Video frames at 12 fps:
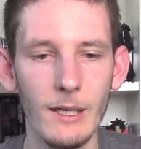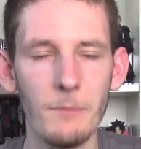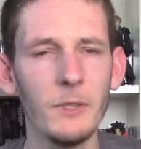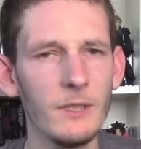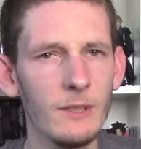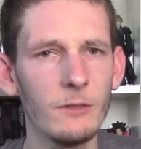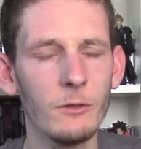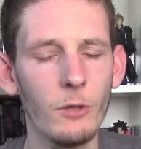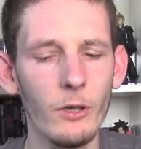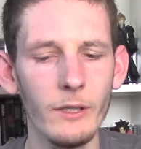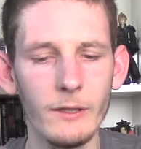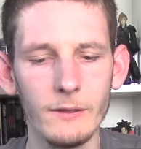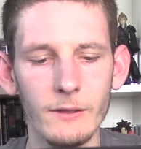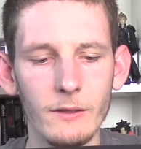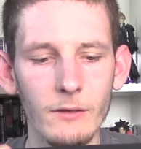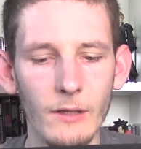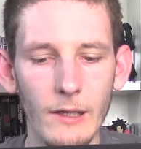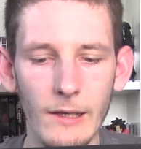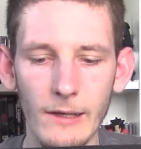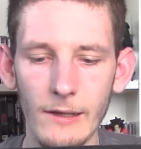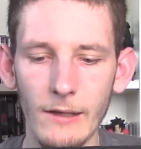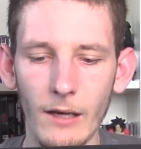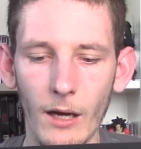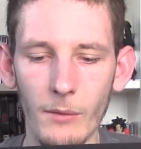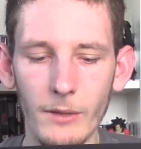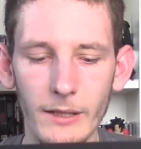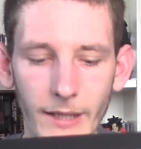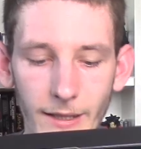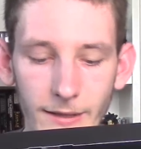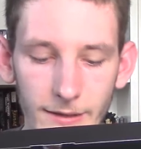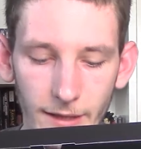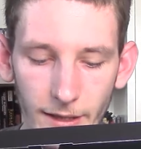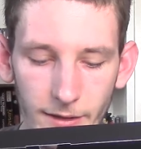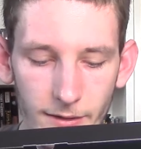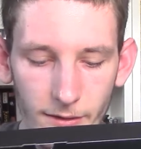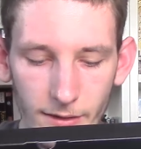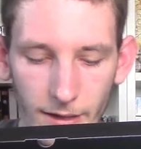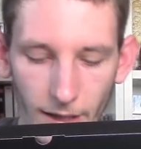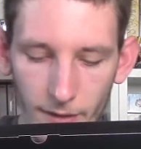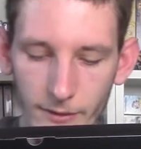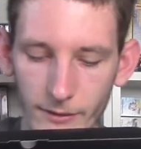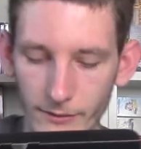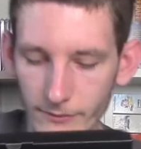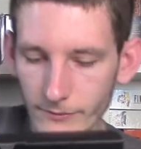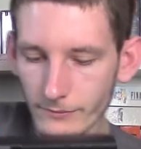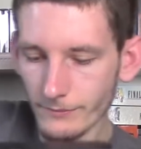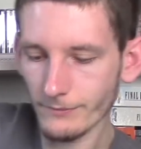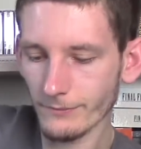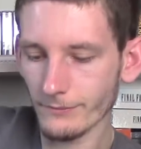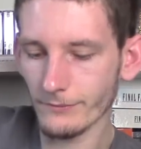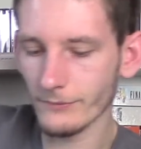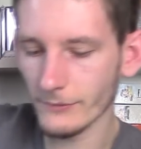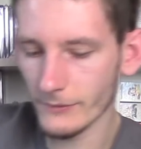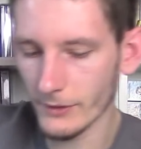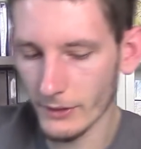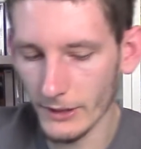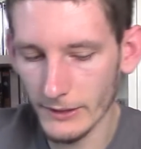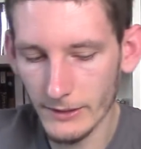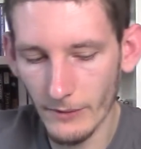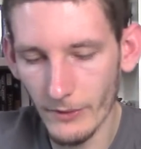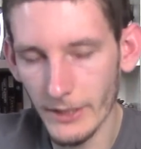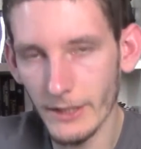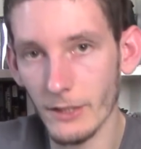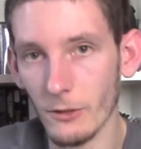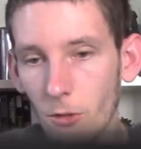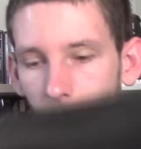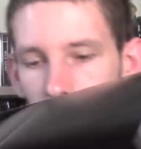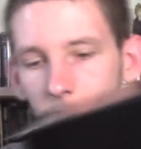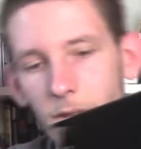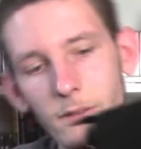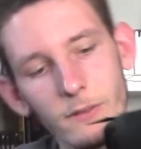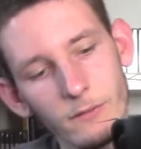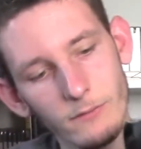ein bisschen zu teuer sind. Aber ich hätte sie echt gerne. Und jetzt haben wir hier den Lockiss.